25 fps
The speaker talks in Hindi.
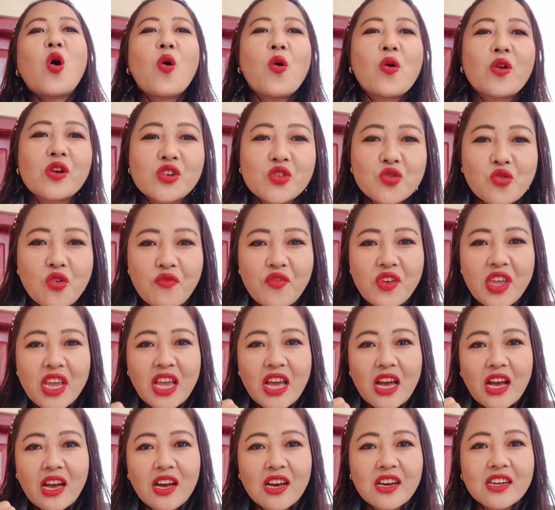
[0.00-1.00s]
और ट्रॉफी
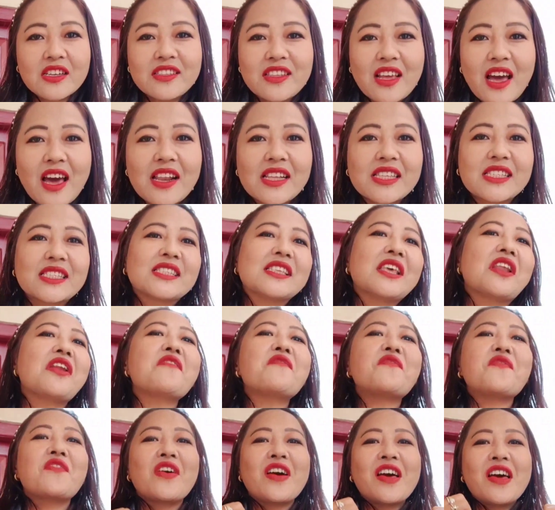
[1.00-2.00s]
का हकदार
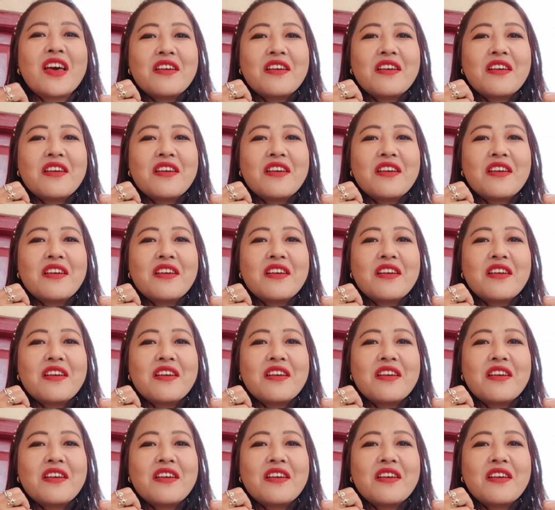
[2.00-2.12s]
सिर्फ